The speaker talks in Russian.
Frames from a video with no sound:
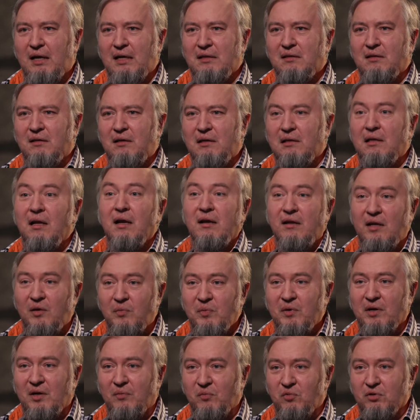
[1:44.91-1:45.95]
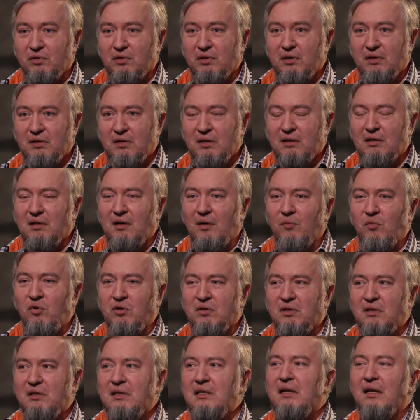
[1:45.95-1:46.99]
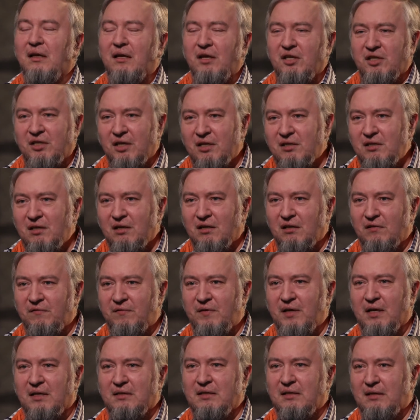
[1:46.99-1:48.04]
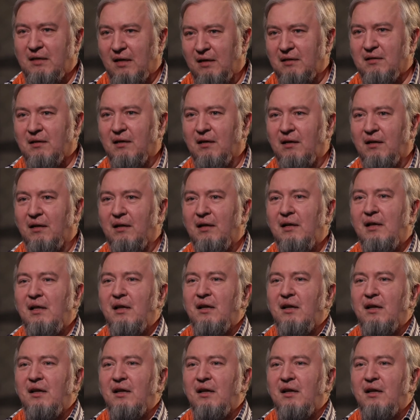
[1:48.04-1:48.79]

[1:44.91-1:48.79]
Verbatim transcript: это и для гриппа работает, это работает и для кишечных инфекций и так далее.